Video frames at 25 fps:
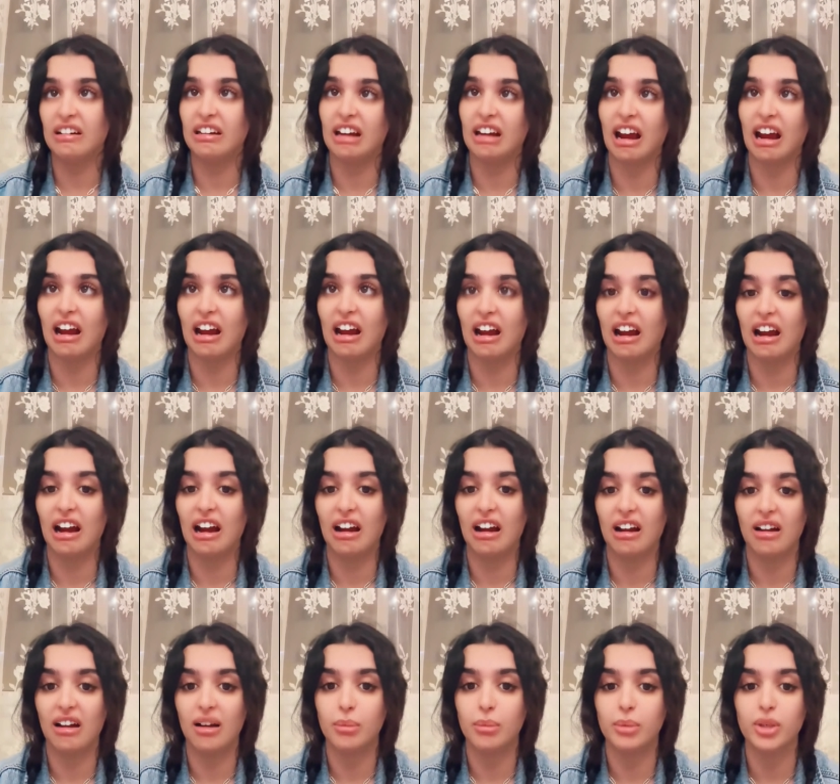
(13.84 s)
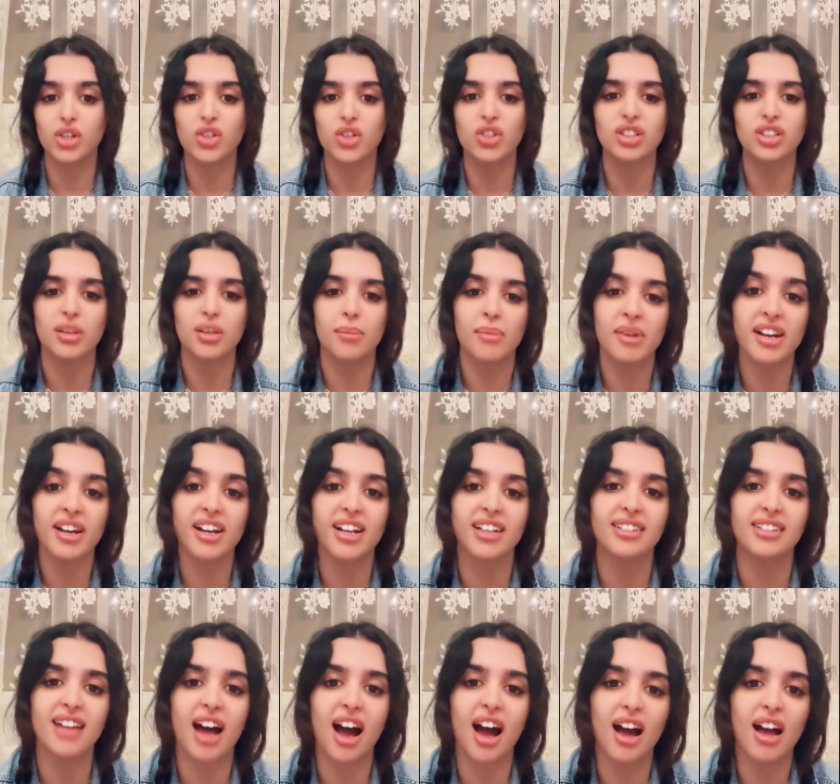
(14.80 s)
كوشة من كوشة
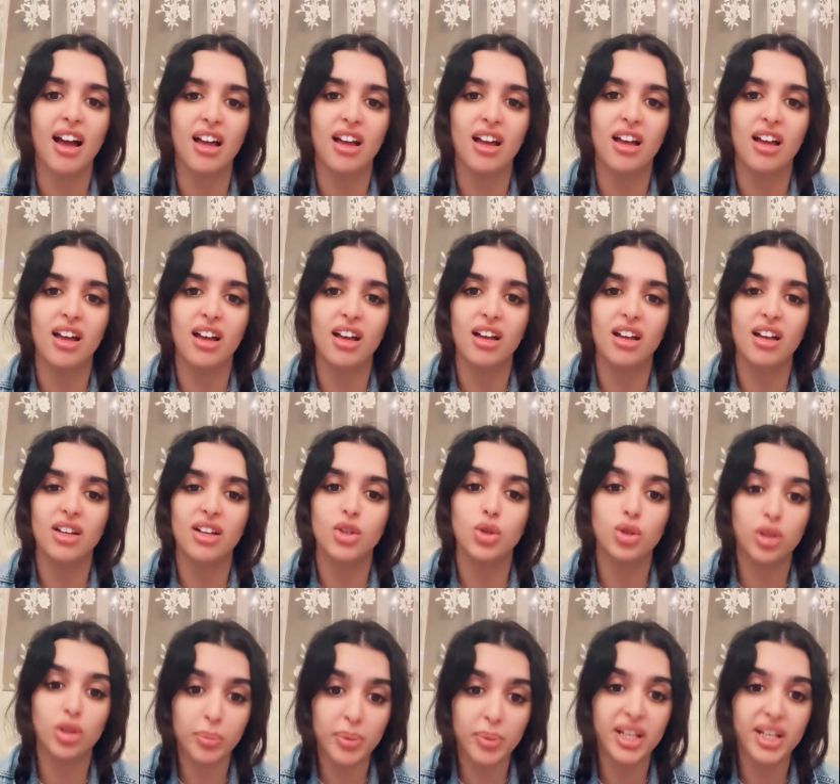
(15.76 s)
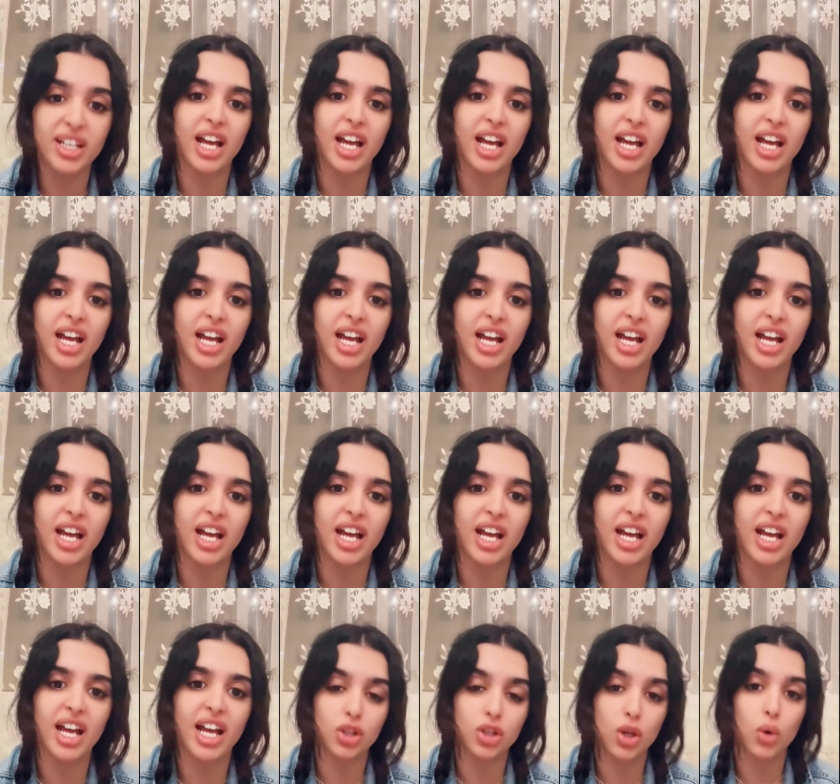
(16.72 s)
مريضة شو تبيني
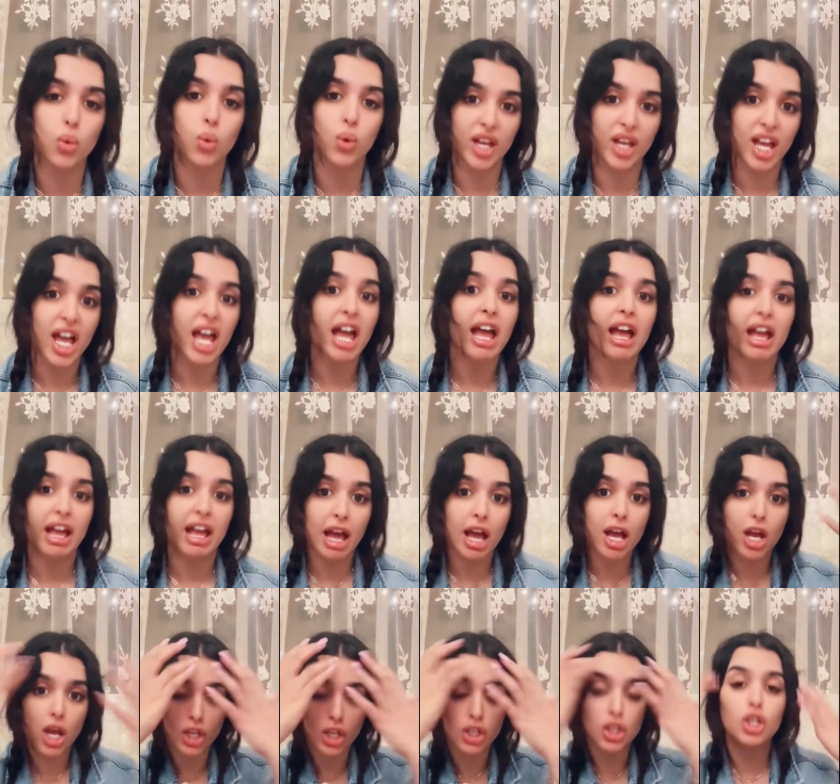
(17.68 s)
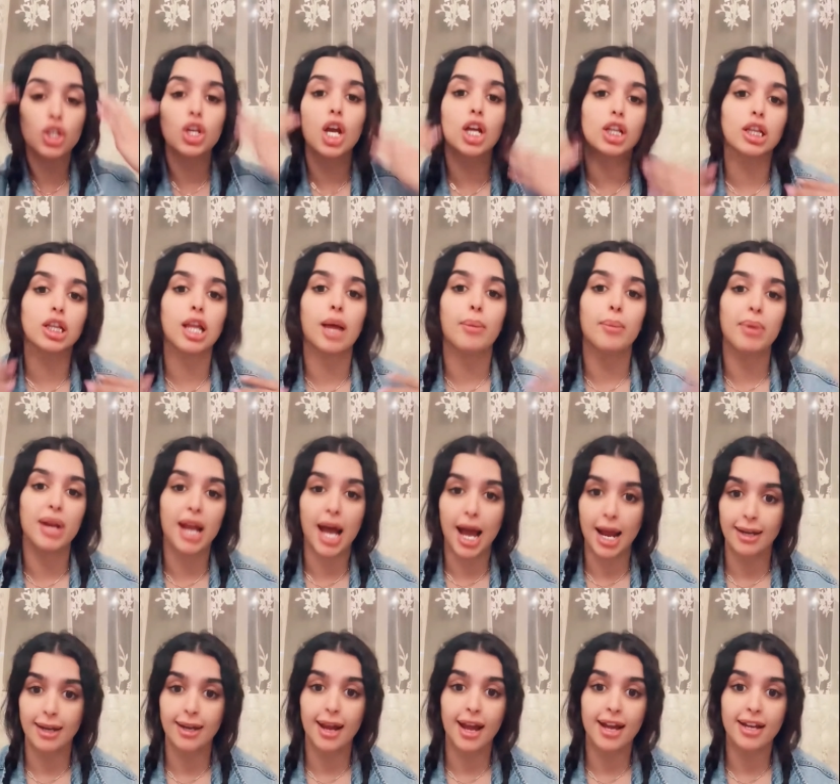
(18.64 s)
اسوي اجي
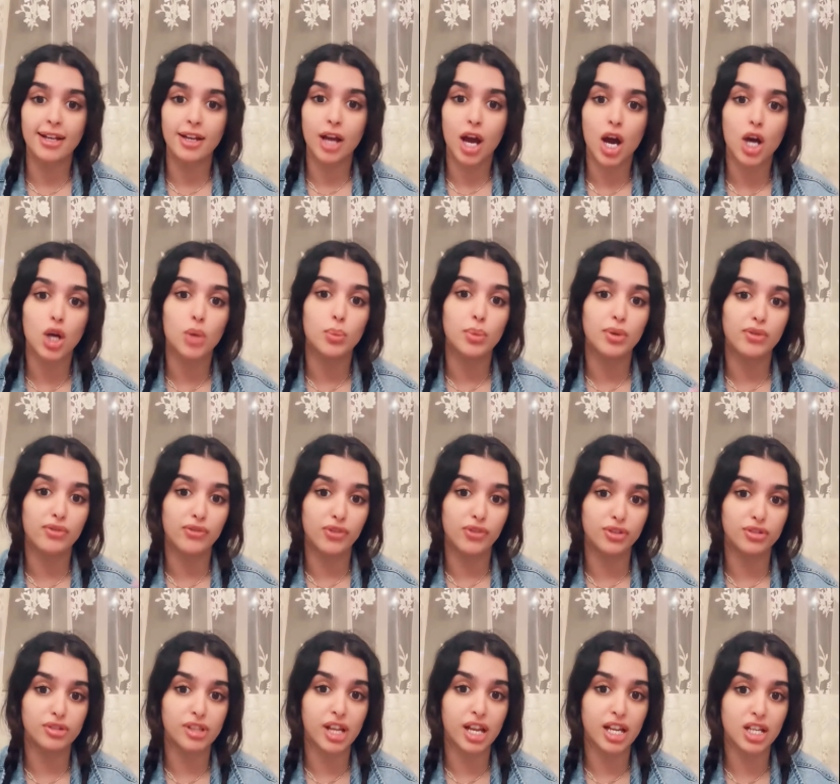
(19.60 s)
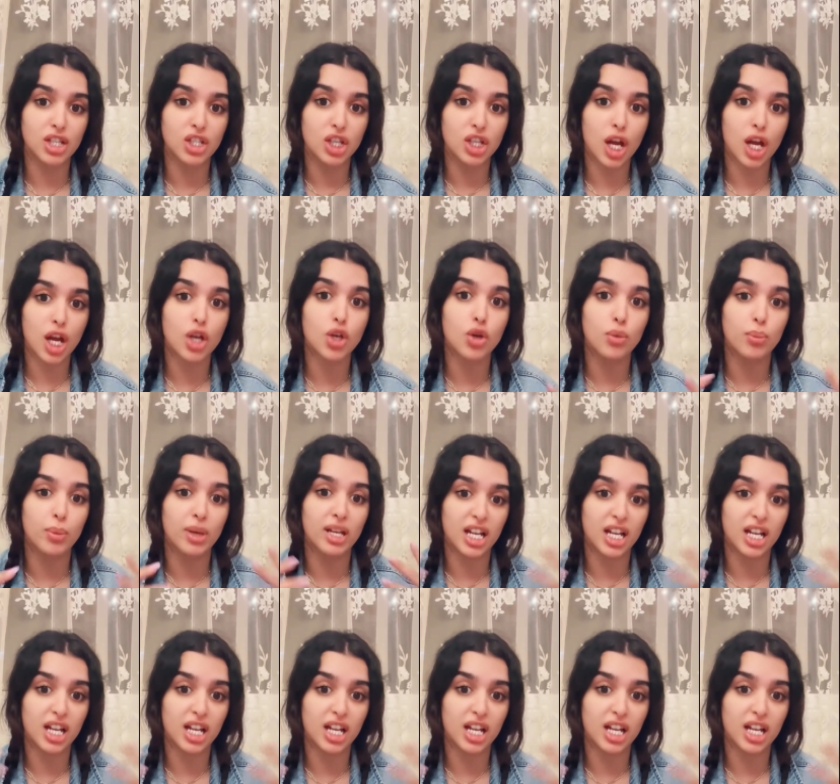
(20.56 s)
اطلع بالايلاينر
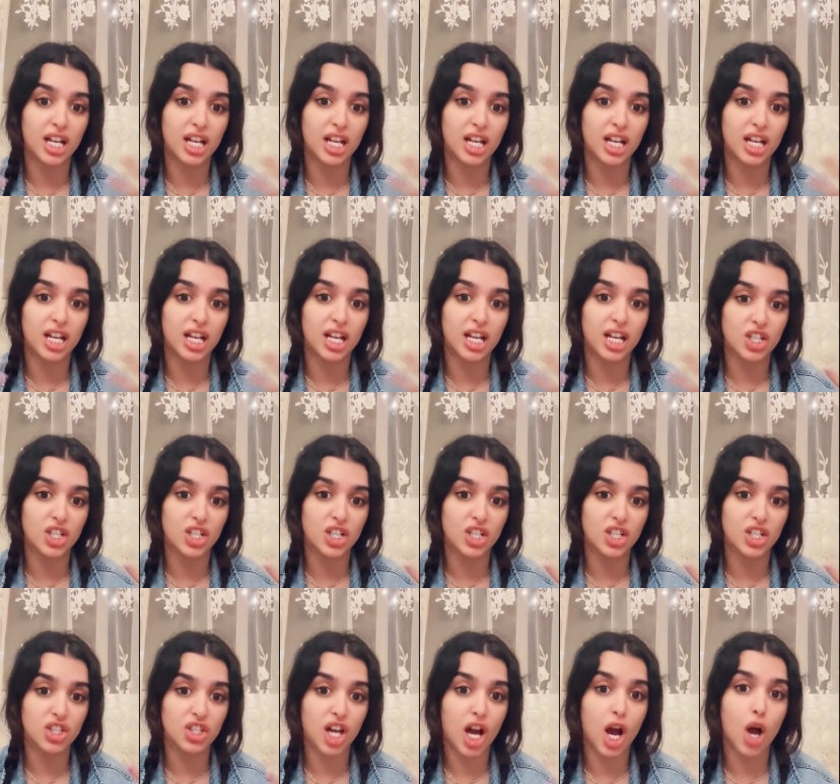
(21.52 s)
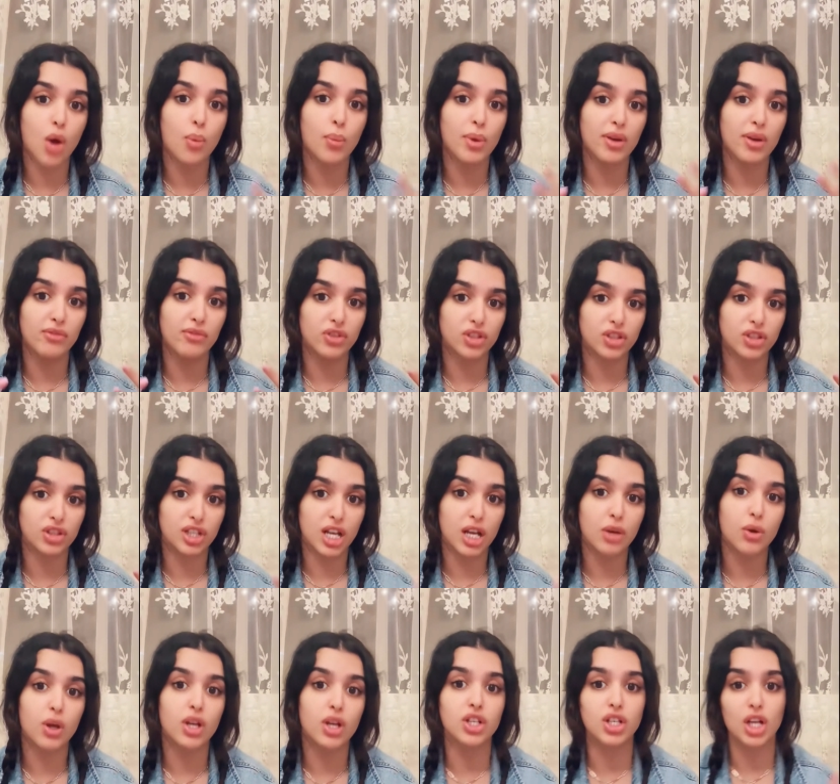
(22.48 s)
وبالفونديشن وبالكشخة
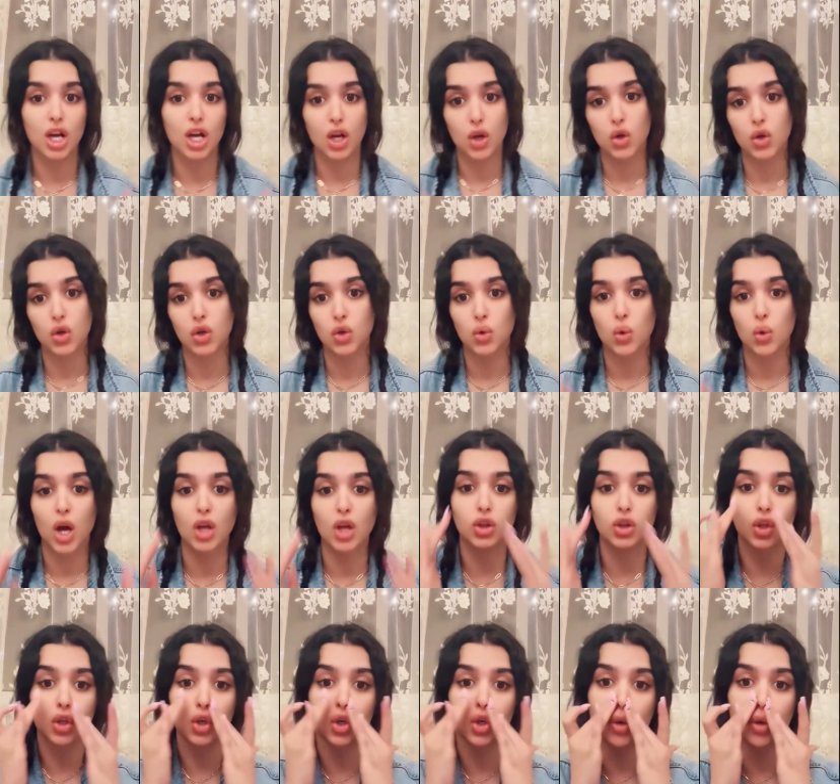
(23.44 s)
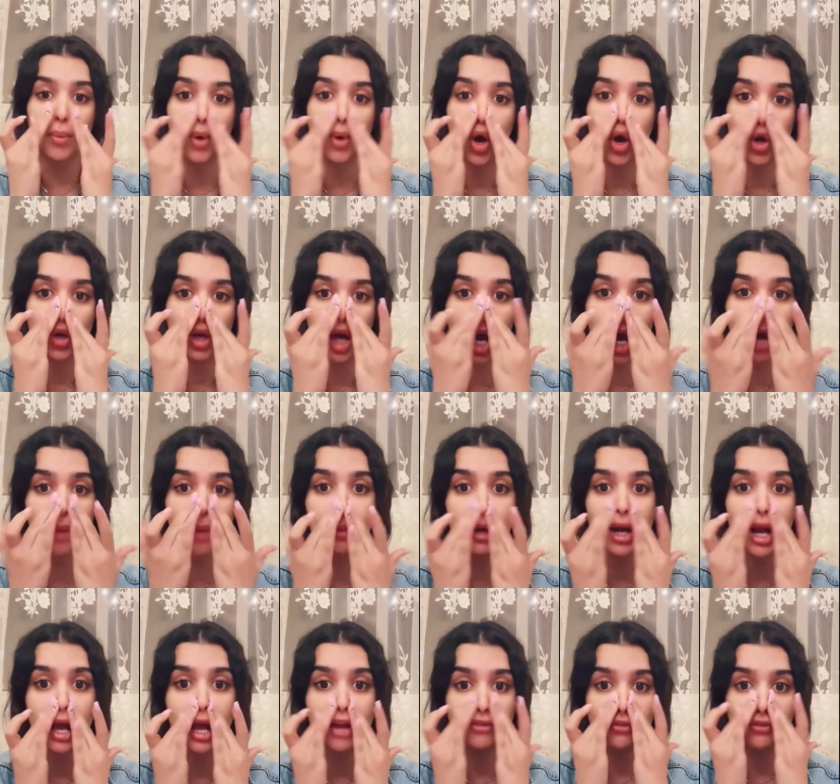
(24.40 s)
وبالفستان واجي اقول واحط لكم
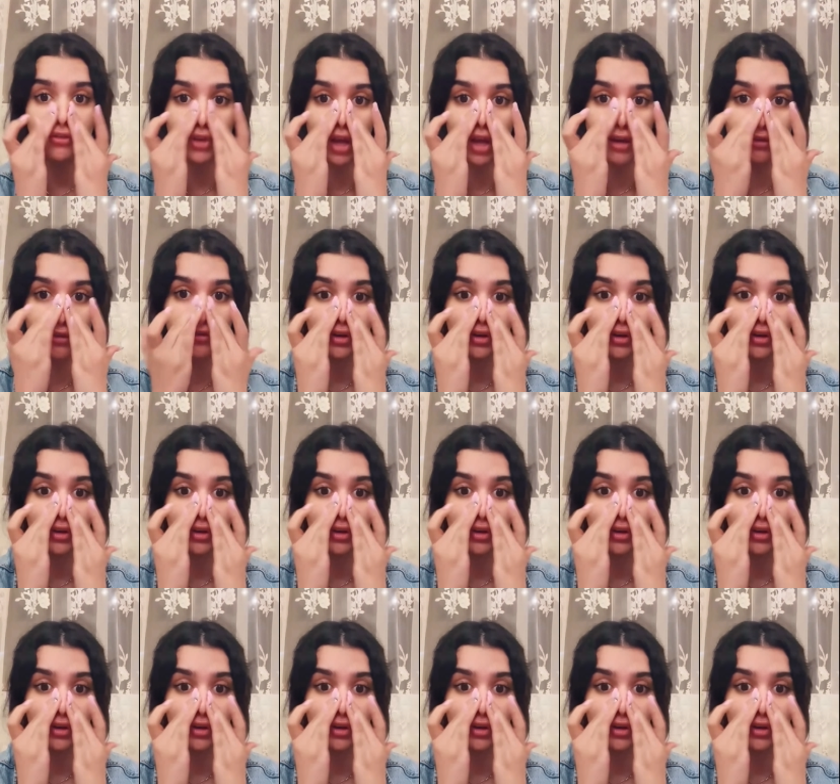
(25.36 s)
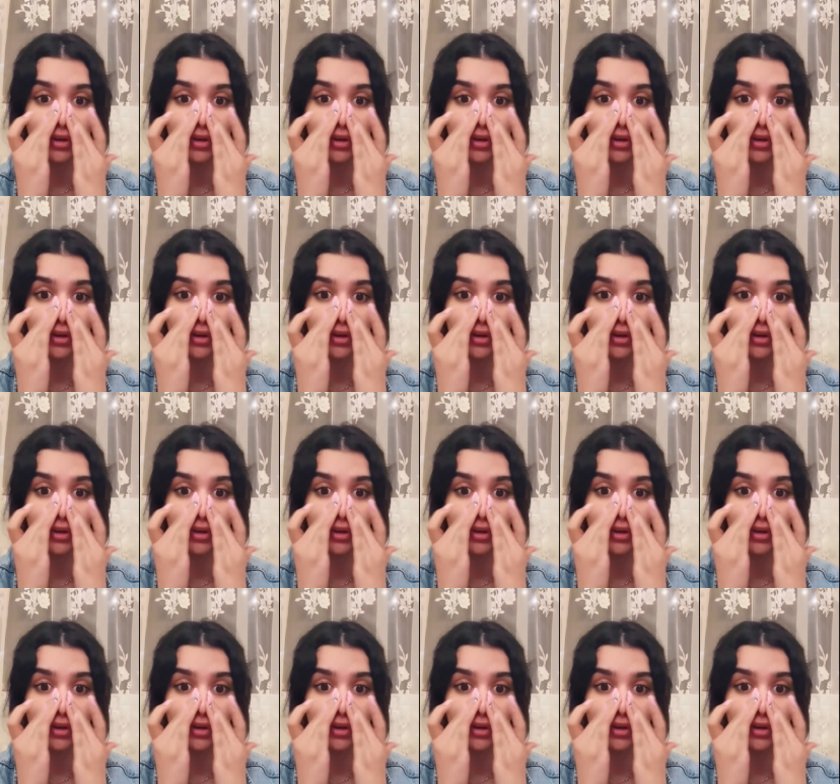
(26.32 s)
هون احمر انفي انفي انفي آه،